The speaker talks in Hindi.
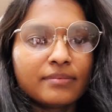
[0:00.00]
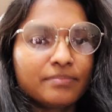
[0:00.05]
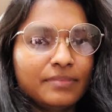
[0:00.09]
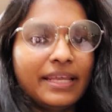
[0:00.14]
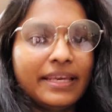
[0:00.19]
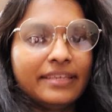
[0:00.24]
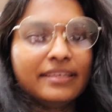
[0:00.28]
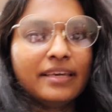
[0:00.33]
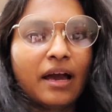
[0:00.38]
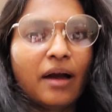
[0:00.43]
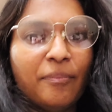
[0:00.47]

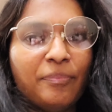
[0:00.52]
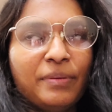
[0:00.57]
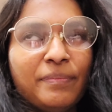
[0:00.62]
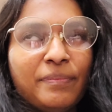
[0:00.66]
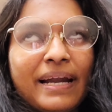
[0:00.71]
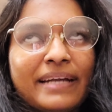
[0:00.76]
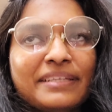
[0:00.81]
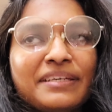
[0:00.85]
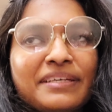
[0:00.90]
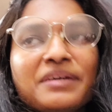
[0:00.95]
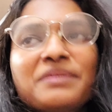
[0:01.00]
लाइक uh, यहाँ पे
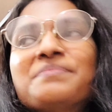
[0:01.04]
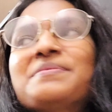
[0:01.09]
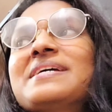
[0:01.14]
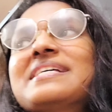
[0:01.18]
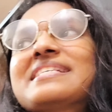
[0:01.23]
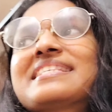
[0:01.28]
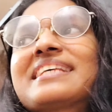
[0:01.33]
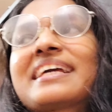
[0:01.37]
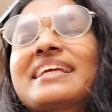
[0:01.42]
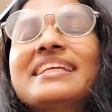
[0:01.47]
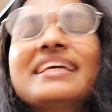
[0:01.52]
कर
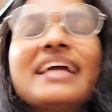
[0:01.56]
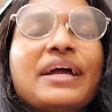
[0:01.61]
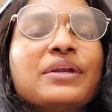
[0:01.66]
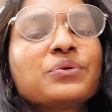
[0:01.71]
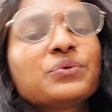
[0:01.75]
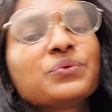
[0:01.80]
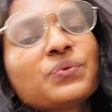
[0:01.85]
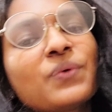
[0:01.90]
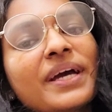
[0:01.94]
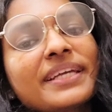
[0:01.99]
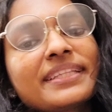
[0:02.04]
बेसिकली आई
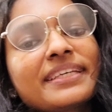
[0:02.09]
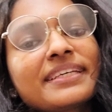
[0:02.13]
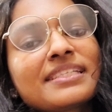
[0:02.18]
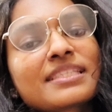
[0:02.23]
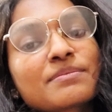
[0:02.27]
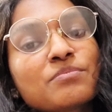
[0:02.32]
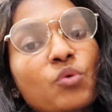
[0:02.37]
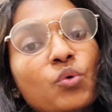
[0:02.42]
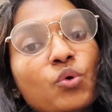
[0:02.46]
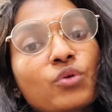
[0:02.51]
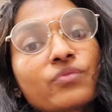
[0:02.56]
डोंट नो आई थिंक
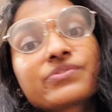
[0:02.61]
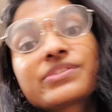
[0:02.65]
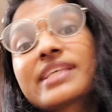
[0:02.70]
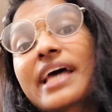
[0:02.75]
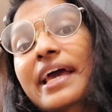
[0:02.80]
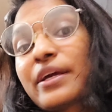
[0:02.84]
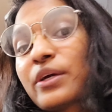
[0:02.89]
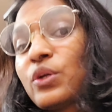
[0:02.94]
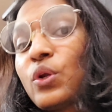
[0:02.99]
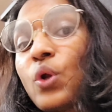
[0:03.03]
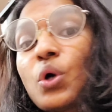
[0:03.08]
इट्स मोर ऑफ
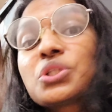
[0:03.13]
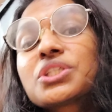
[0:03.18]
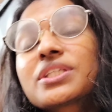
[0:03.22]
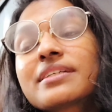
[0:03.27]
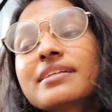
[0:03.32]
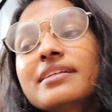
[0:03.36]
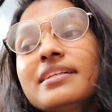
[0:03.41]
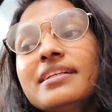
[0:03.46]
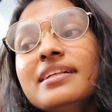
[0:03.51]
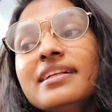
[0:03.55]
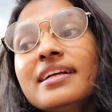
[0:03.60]

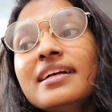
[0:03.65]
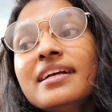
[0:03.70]
साइकोलॉजिकल